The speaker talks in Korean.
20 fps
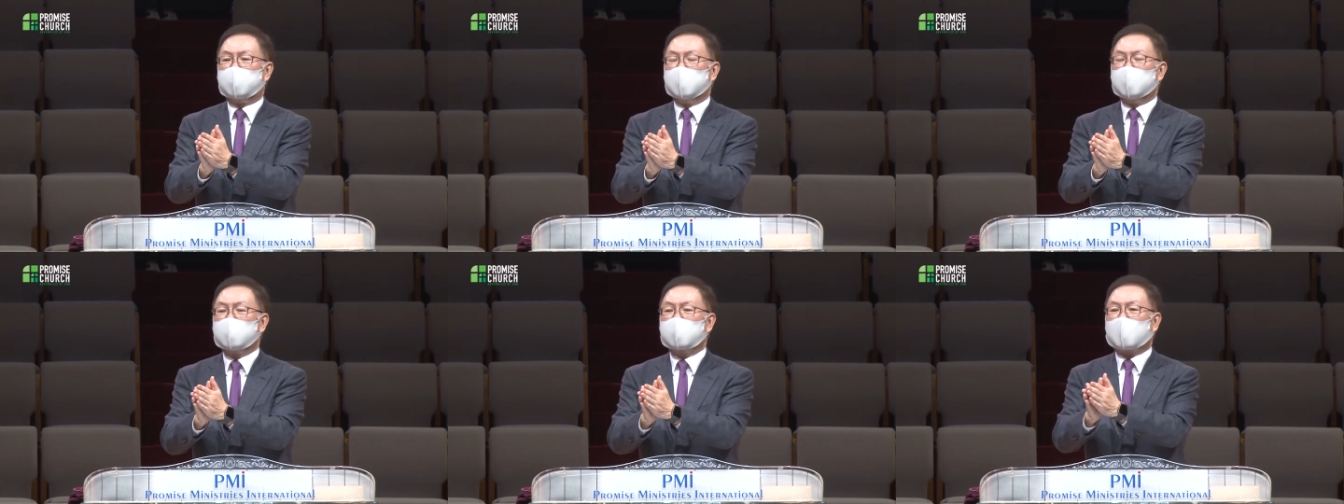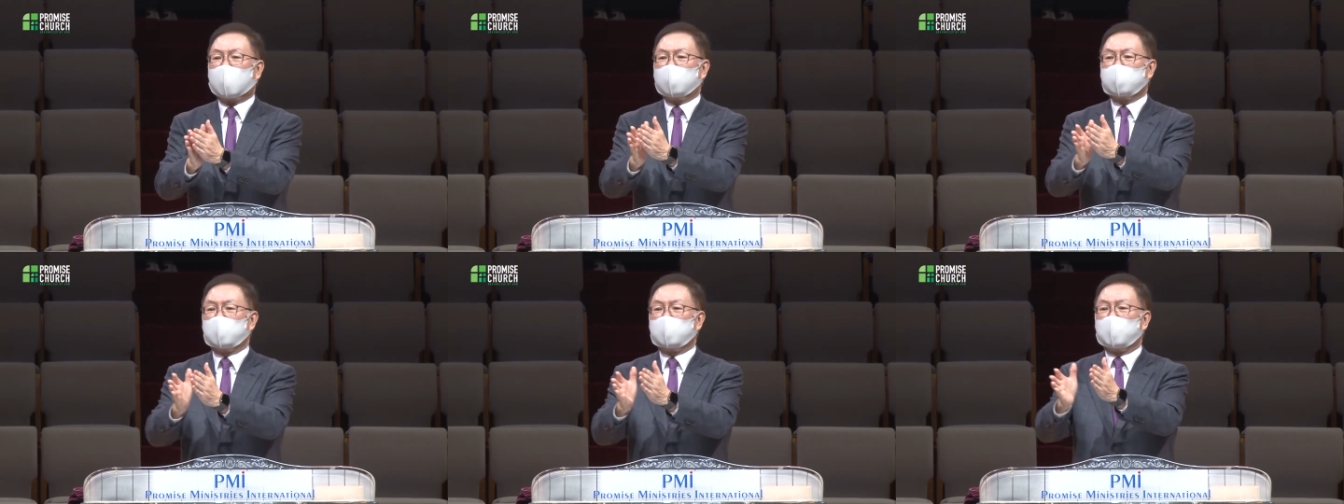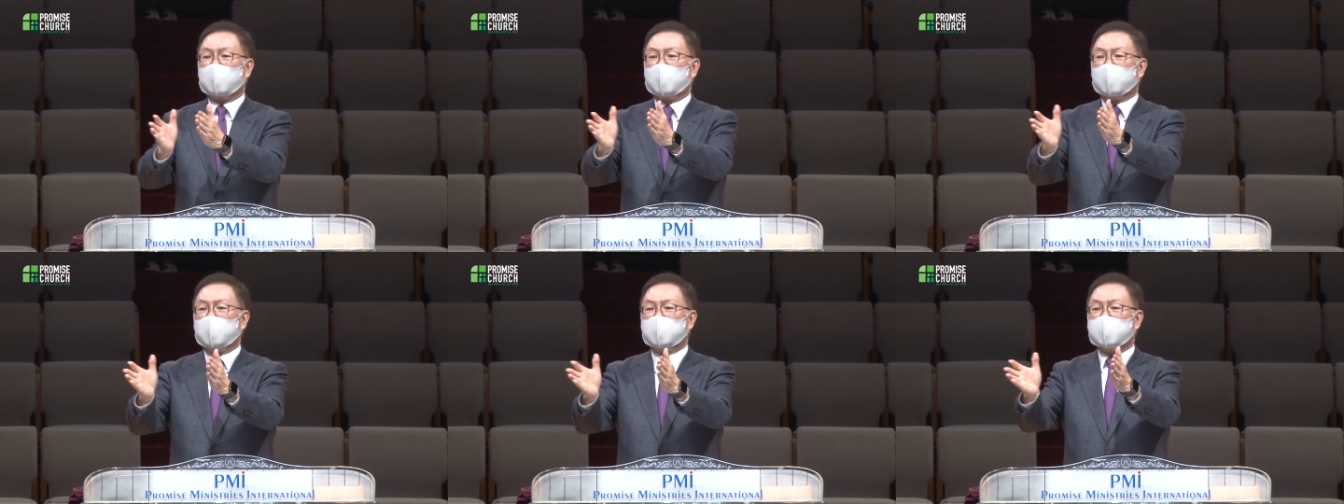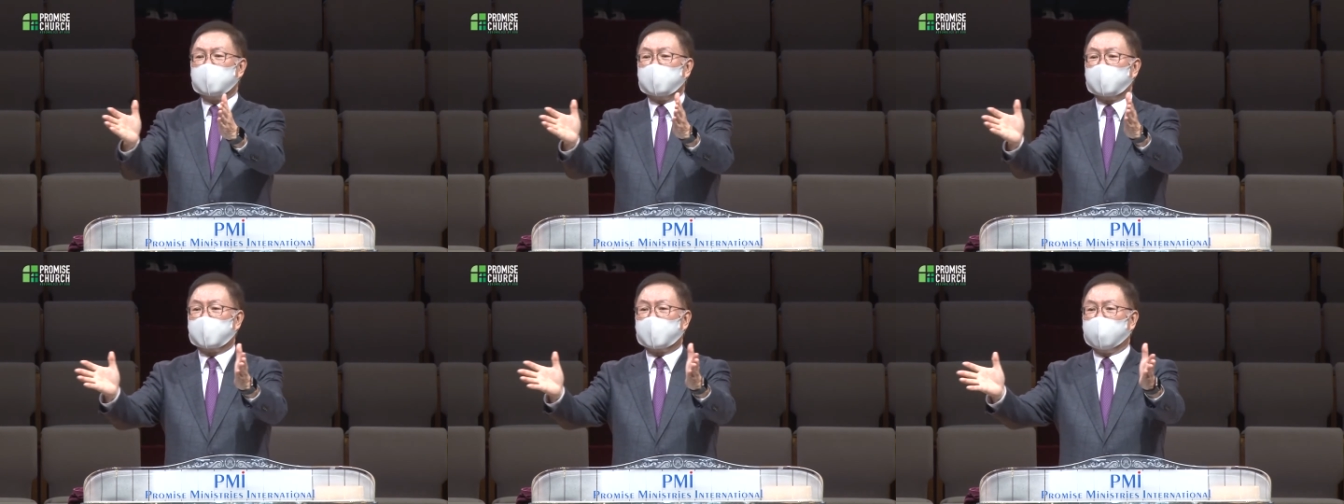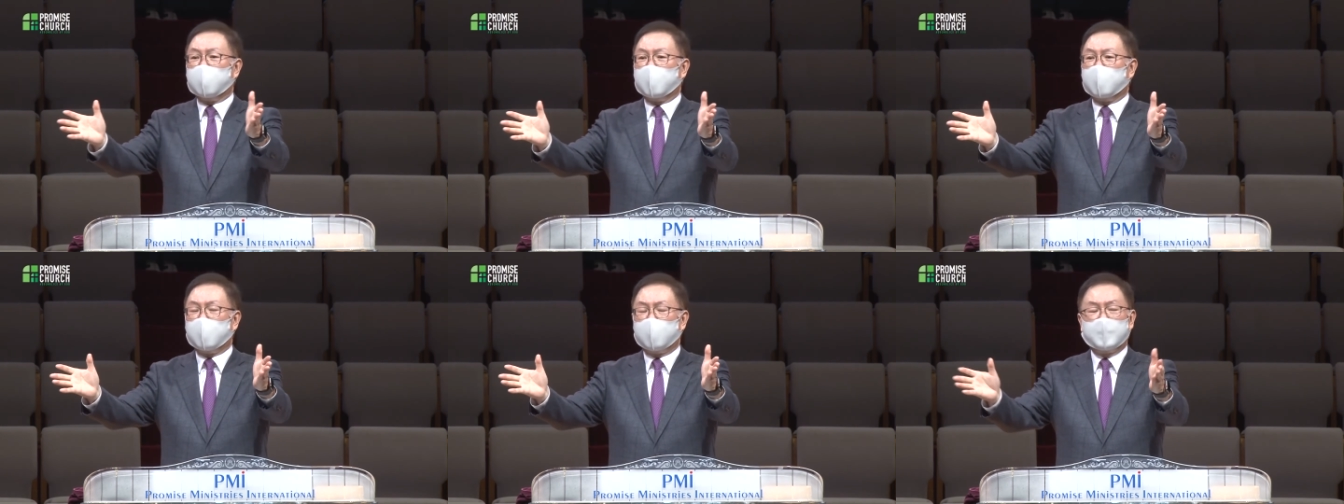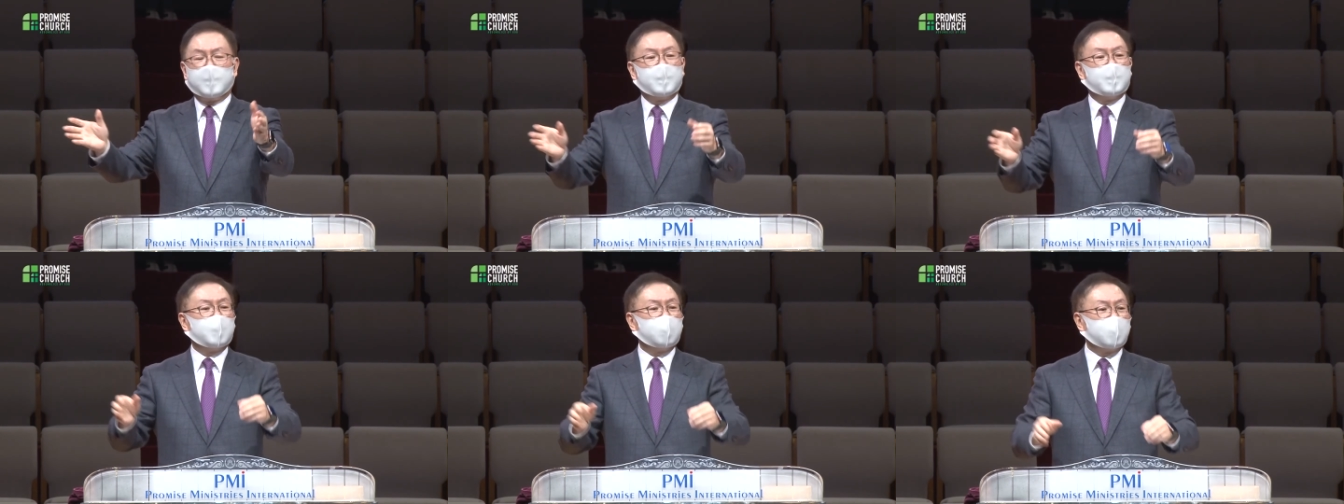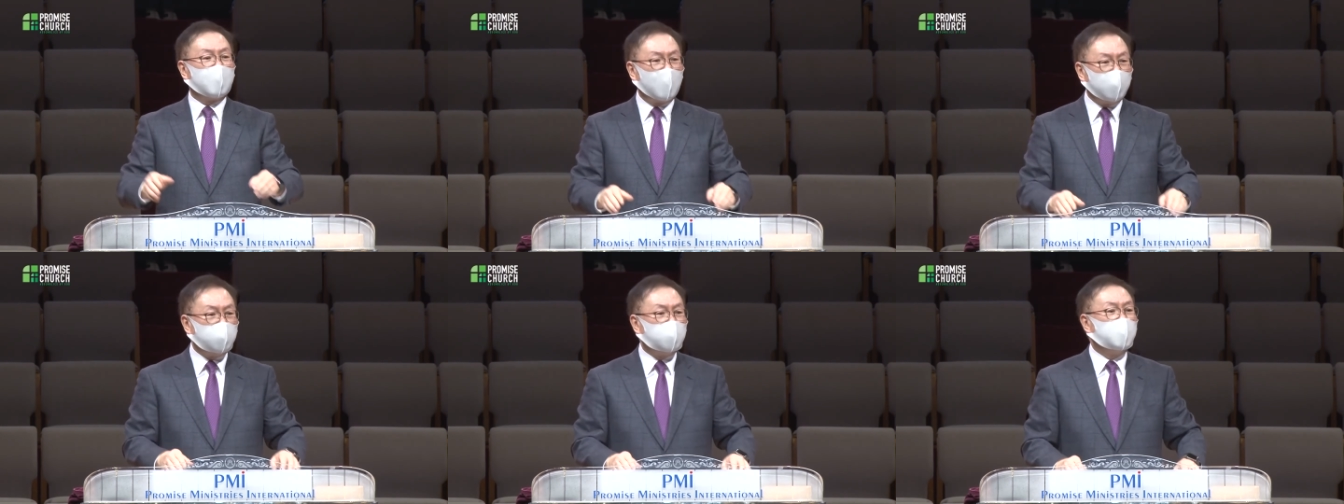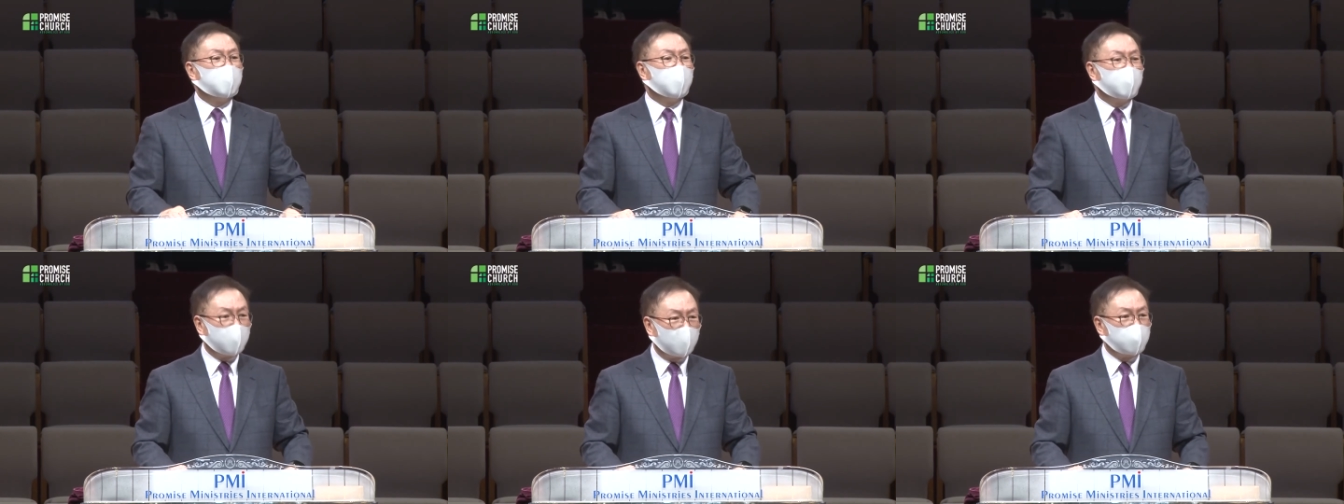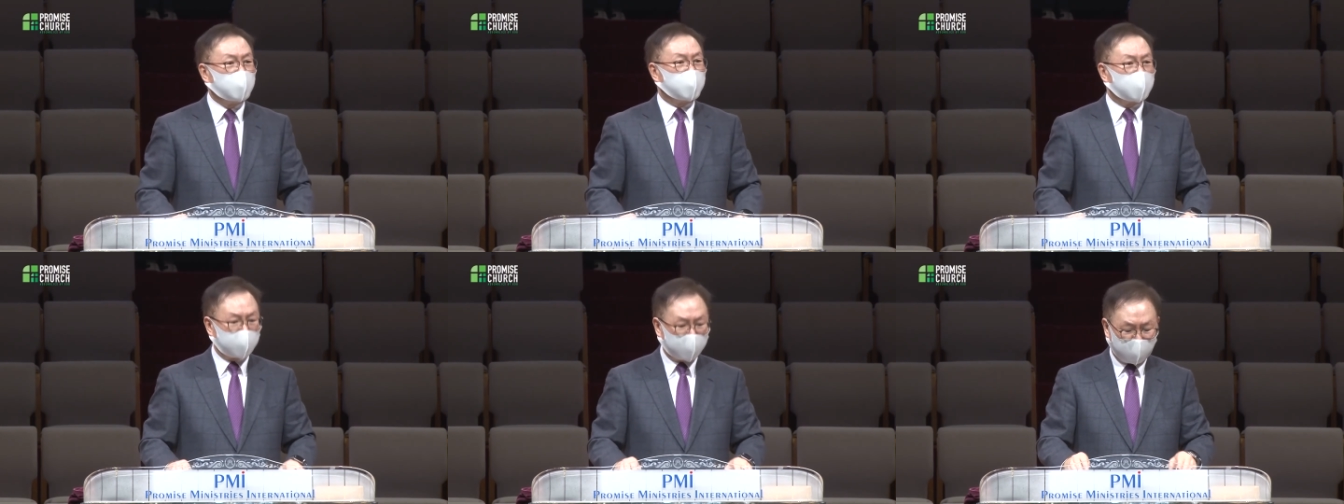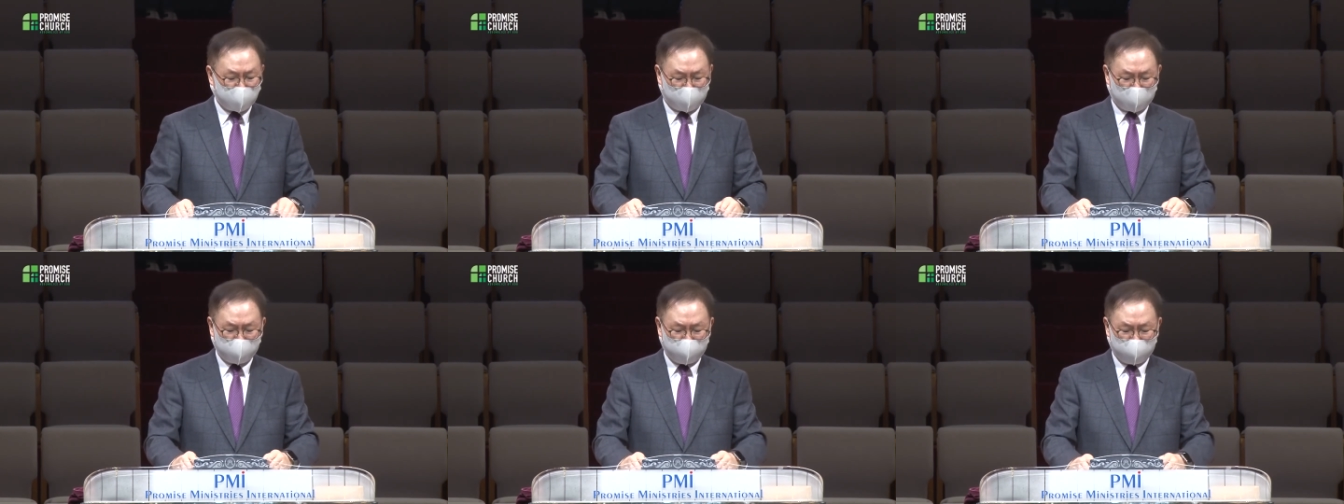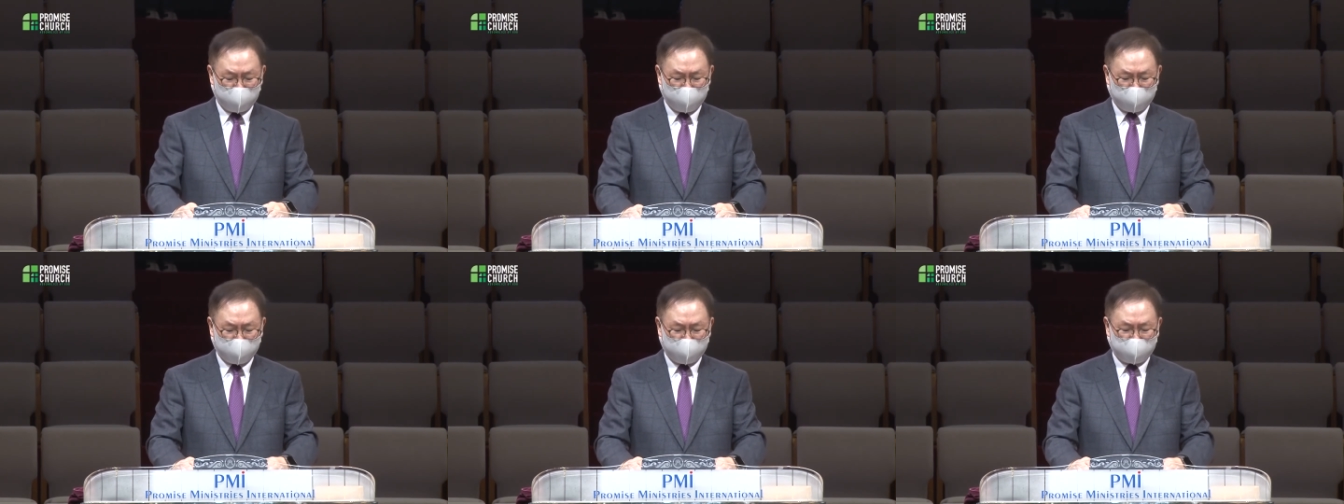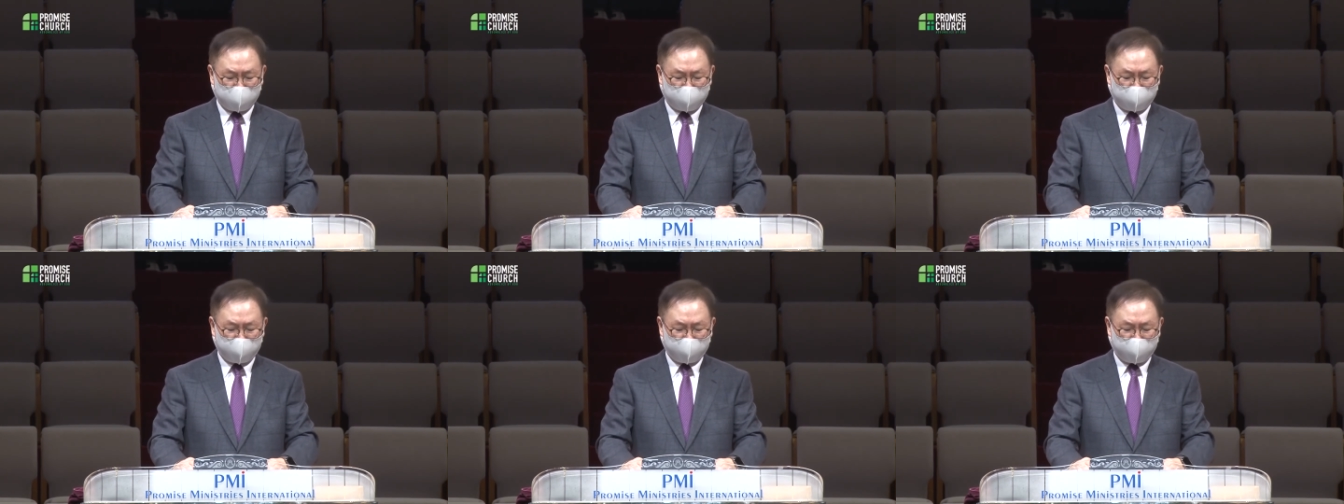빈칸으로 이렇게 남겨놓으신 것입니다.